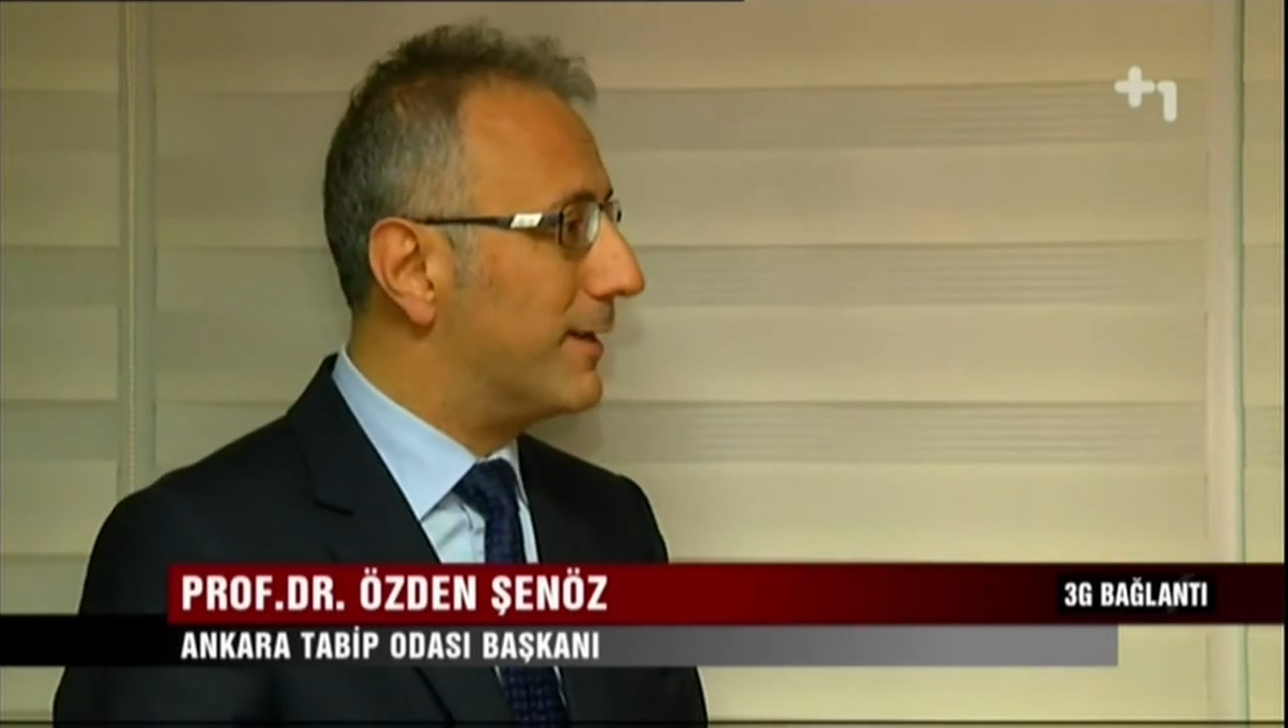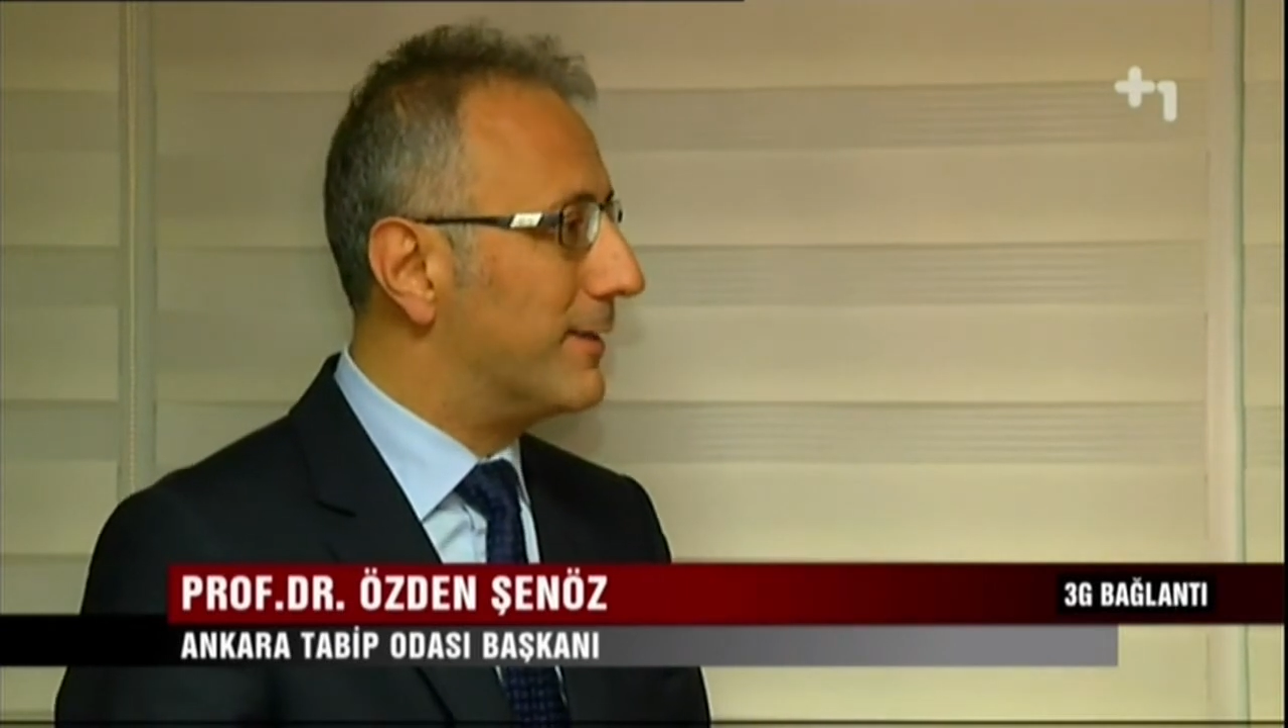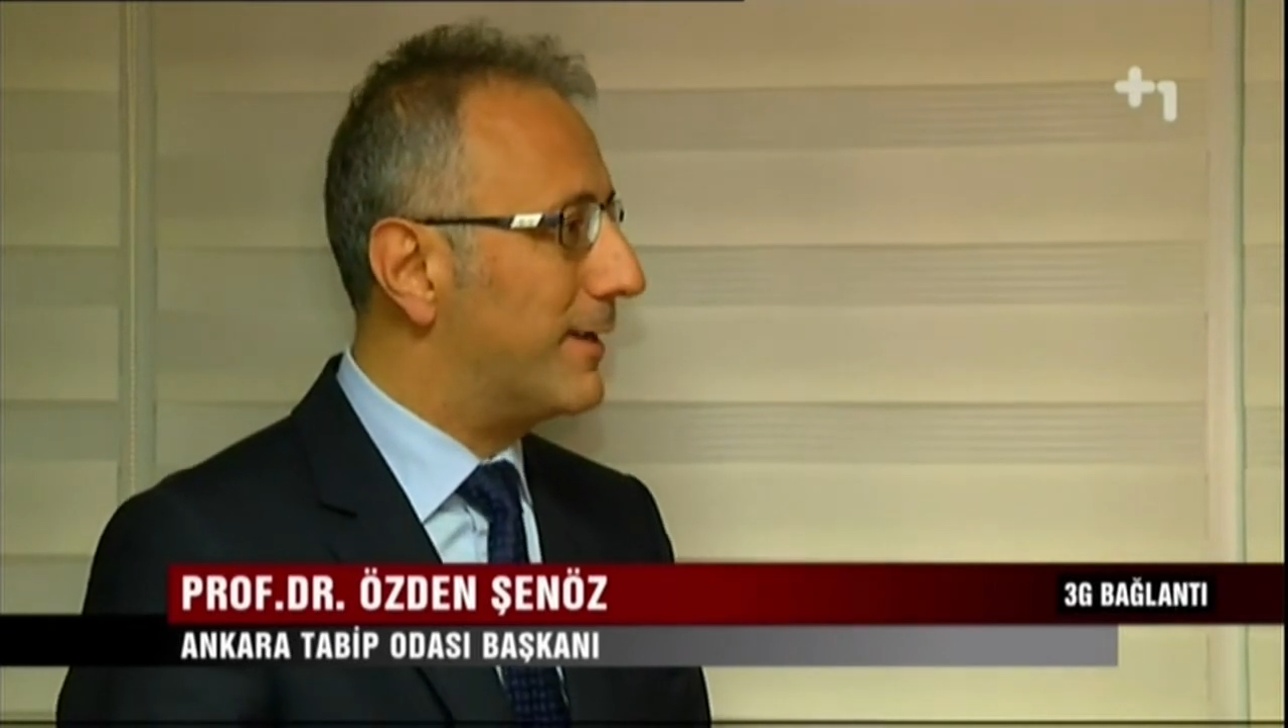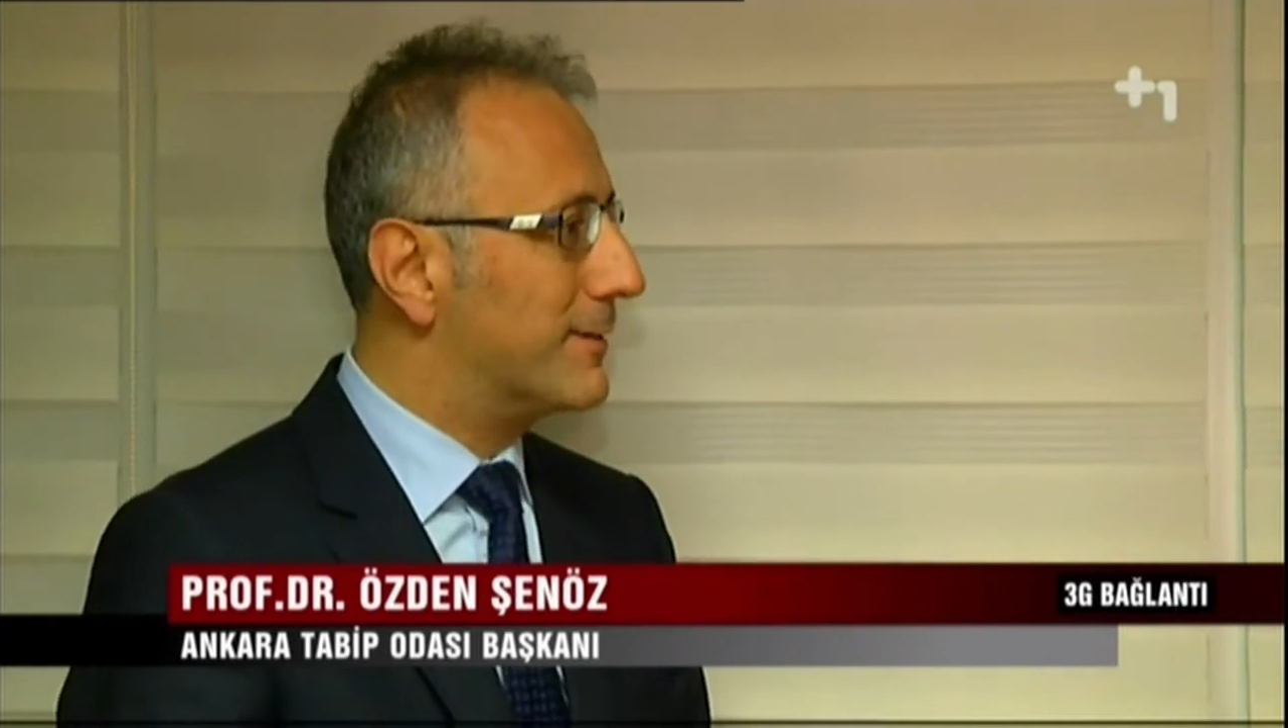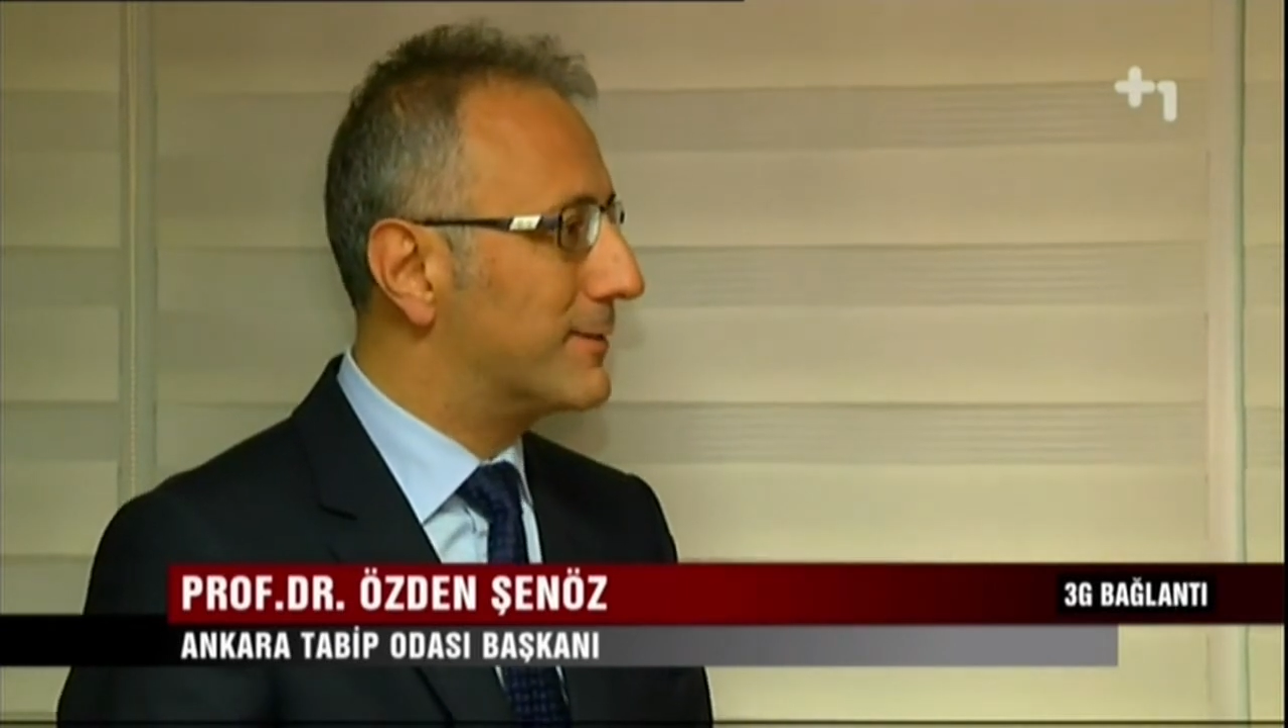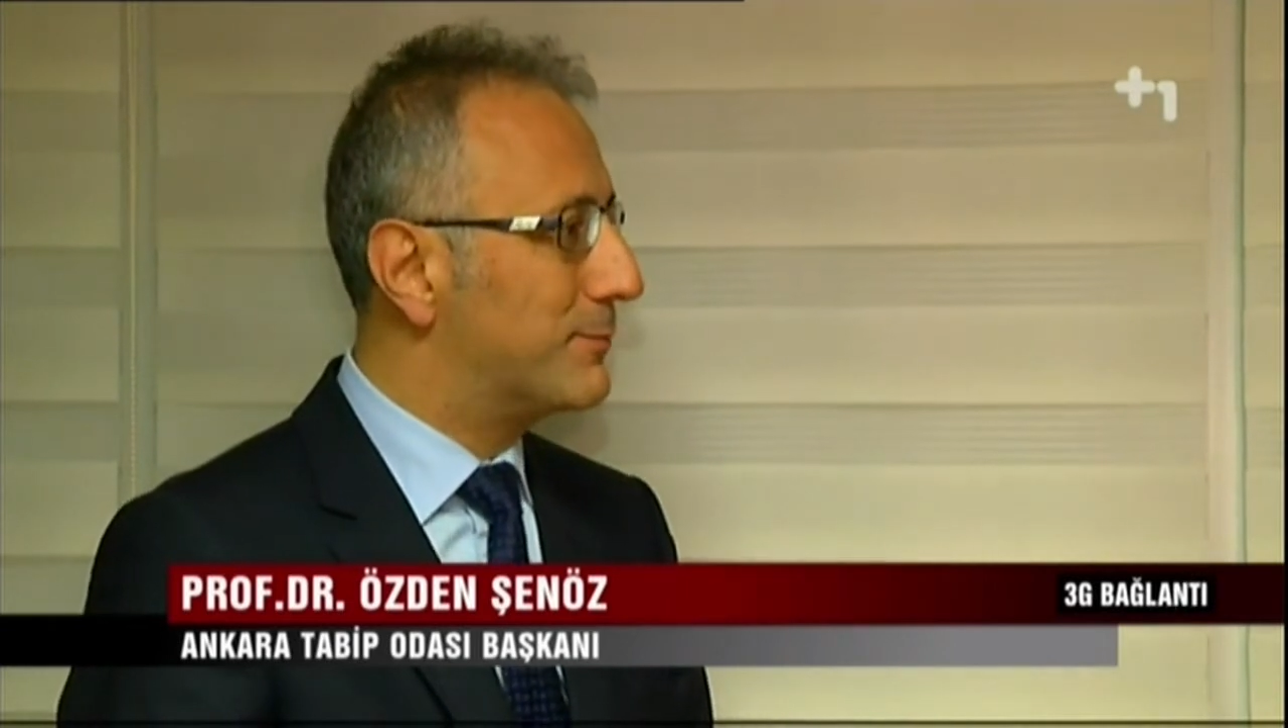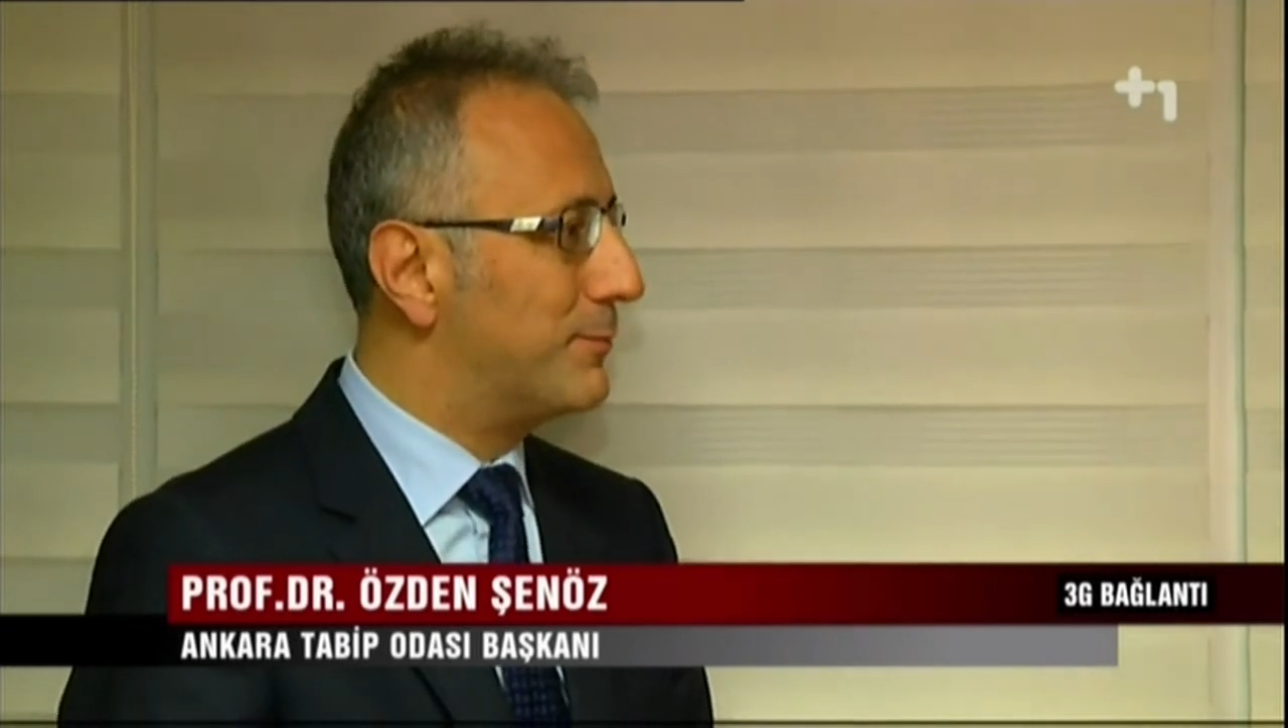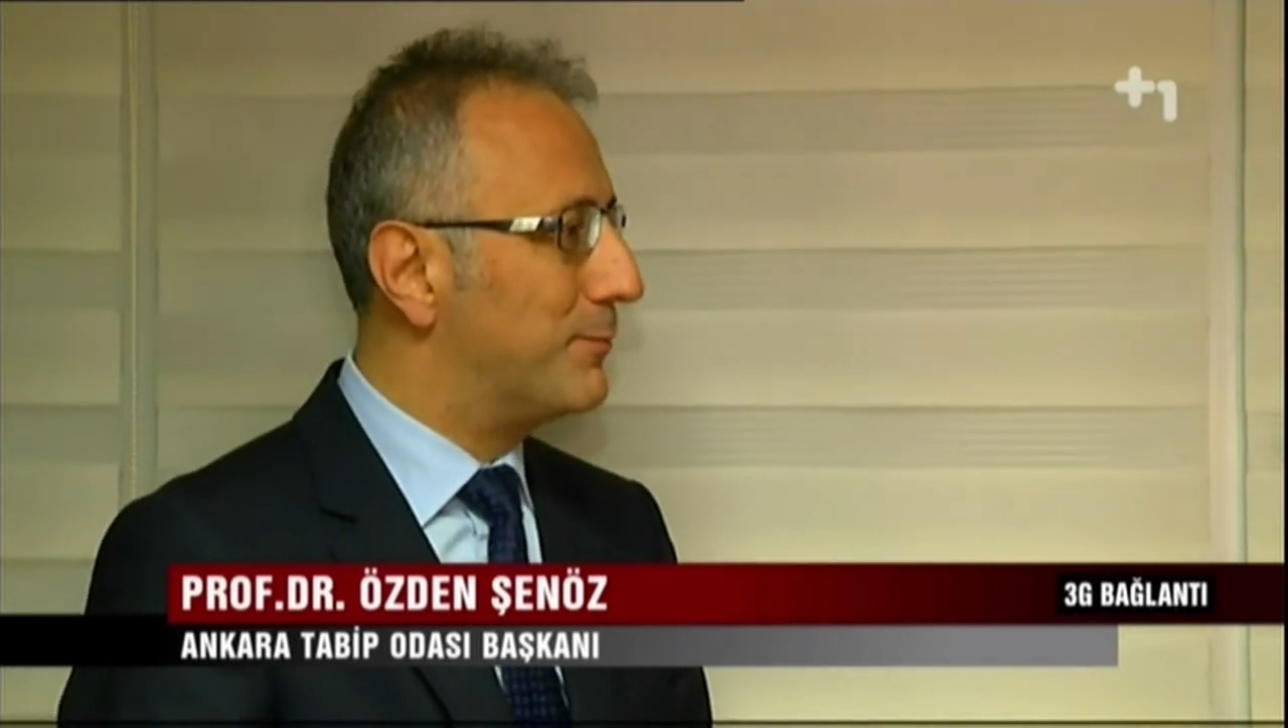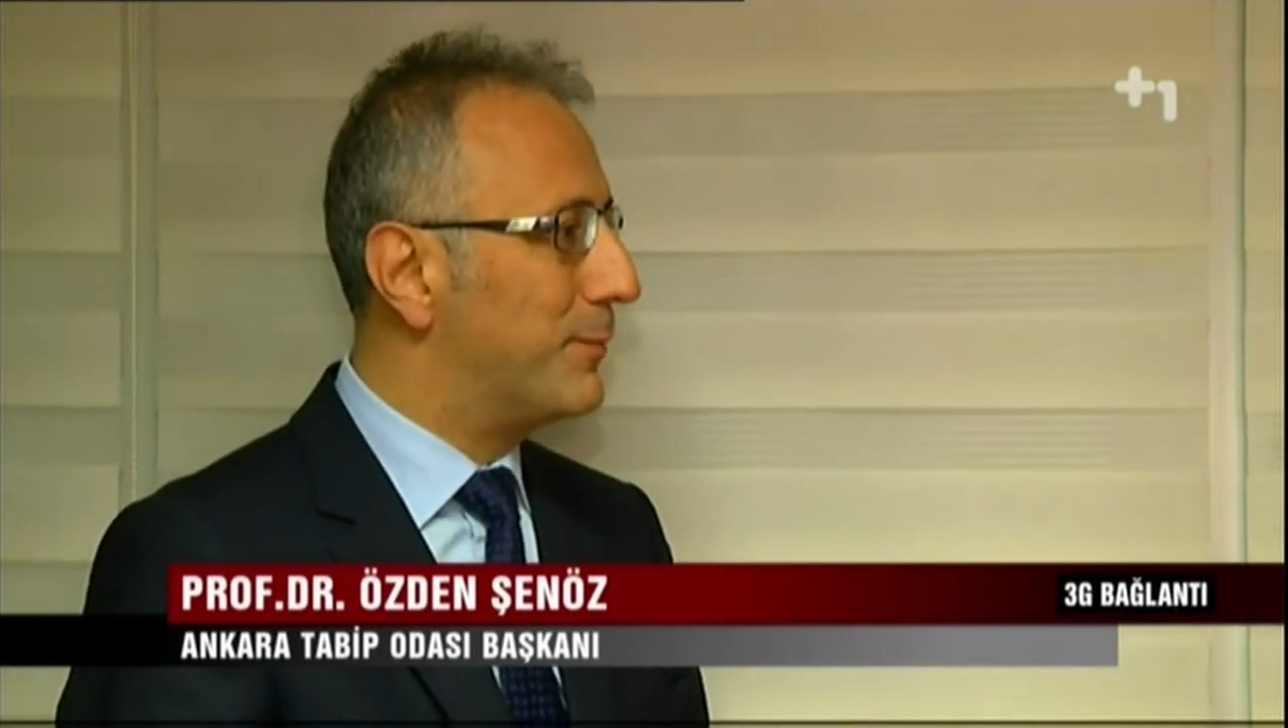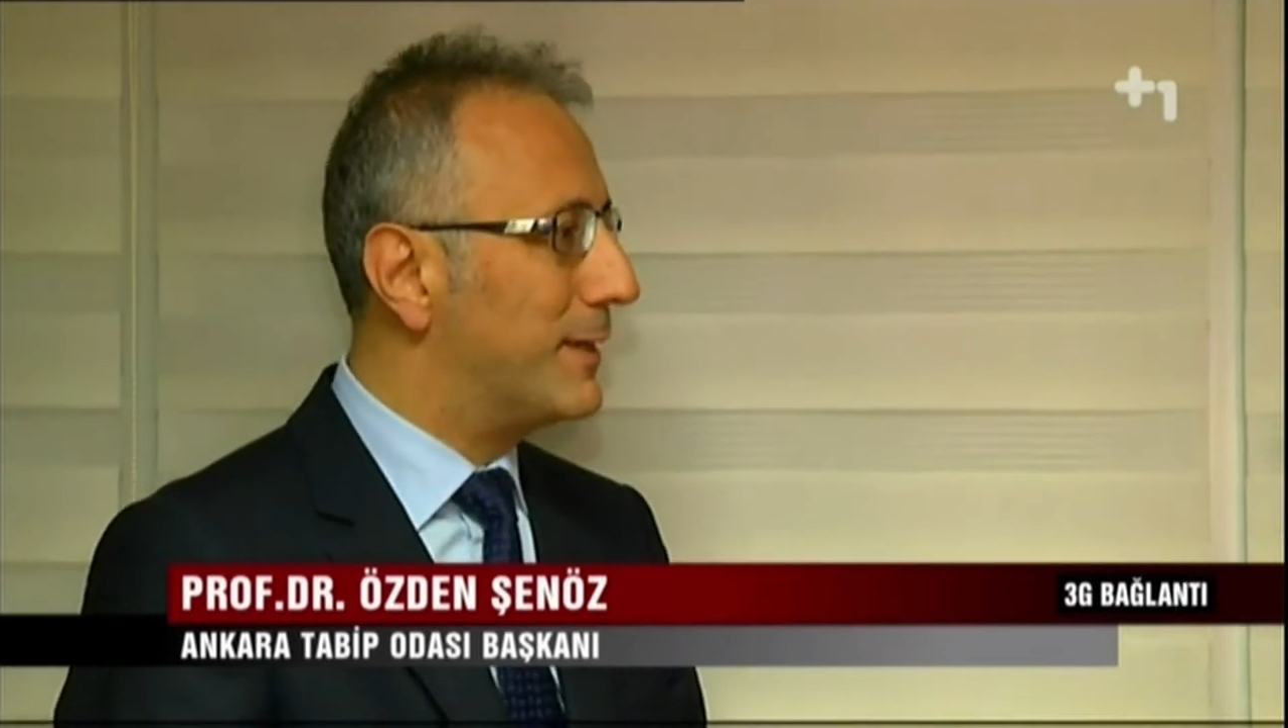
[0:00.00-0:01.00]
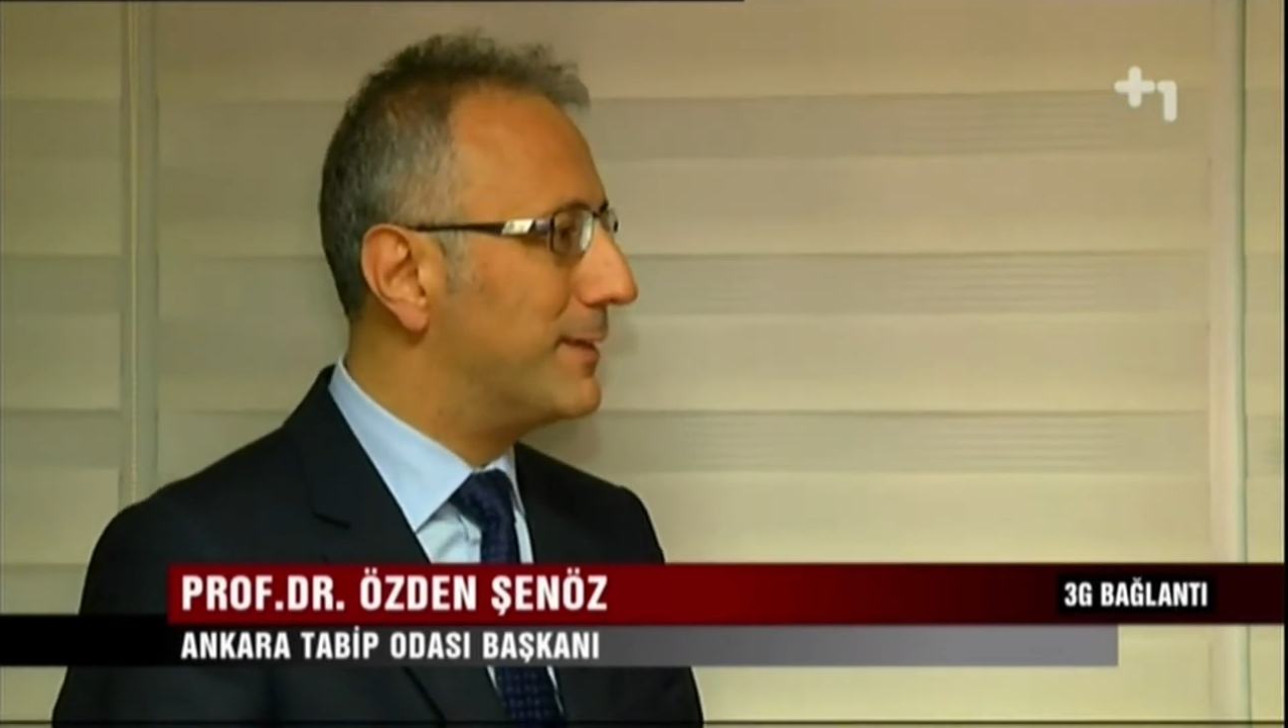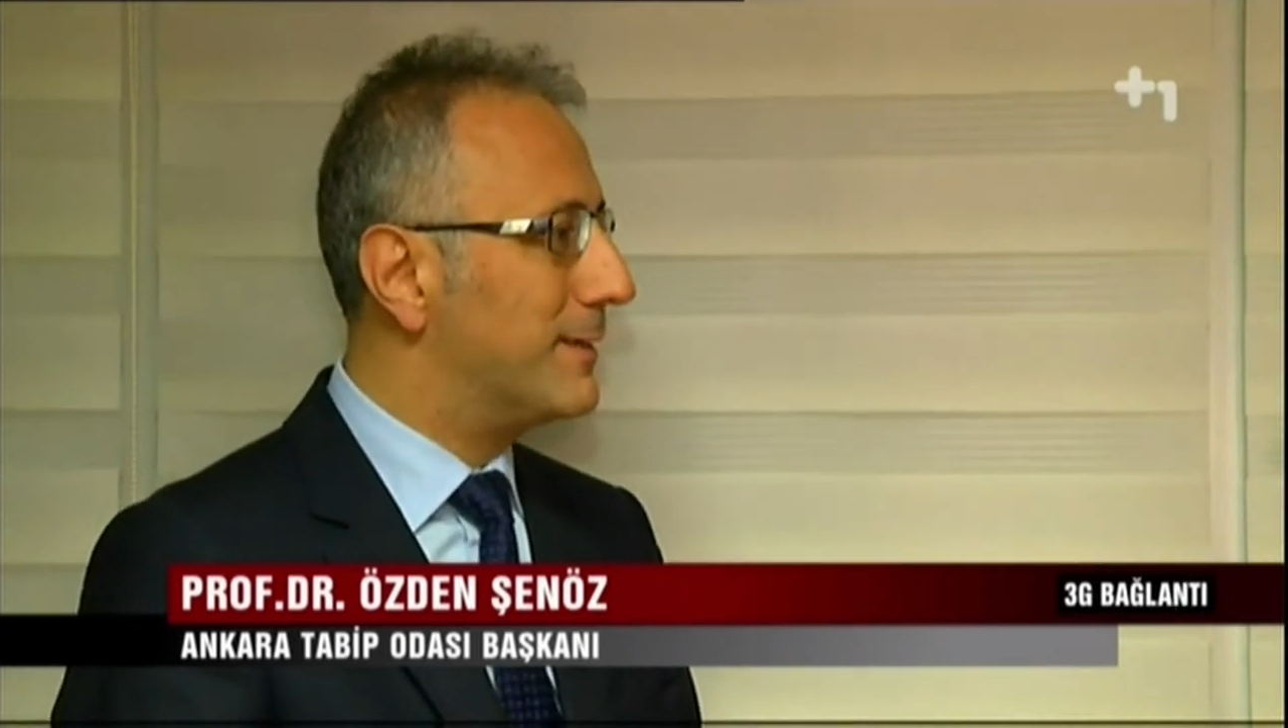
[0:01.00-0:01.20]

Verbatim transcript: iddialar